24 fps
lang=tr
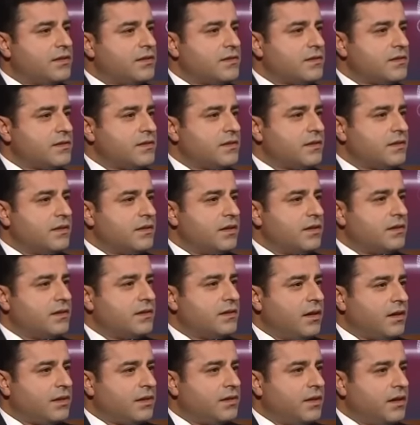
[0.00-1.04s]
hırsızlıkları,
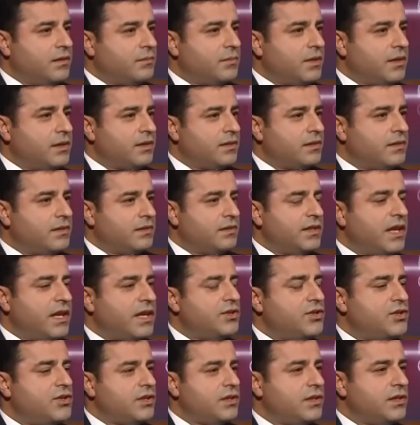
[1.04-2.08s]
katliamları,
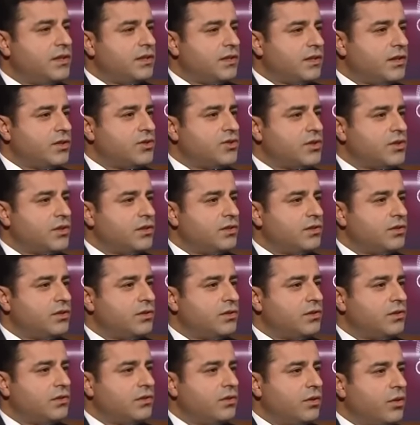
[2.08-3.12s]
tekçiliği, ırkçılığı
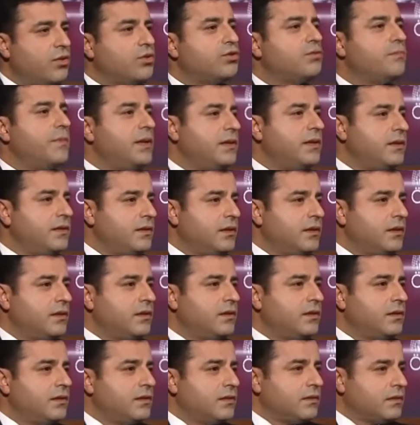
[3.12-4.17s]
örtmenin
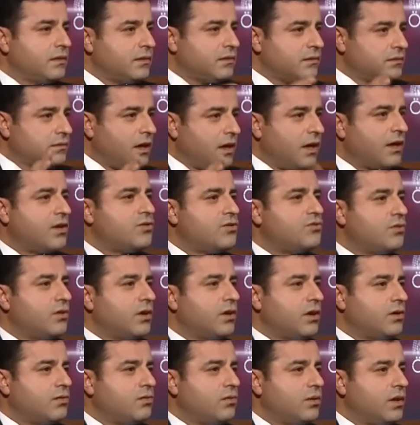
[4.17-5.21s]
aracı
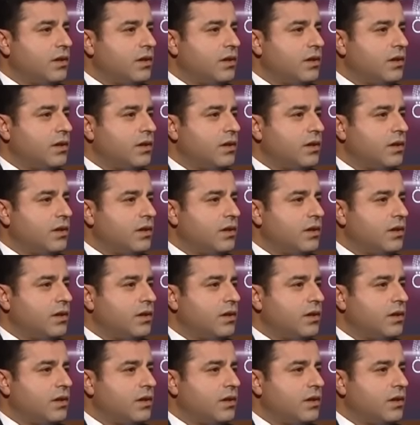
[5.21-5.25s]
olarak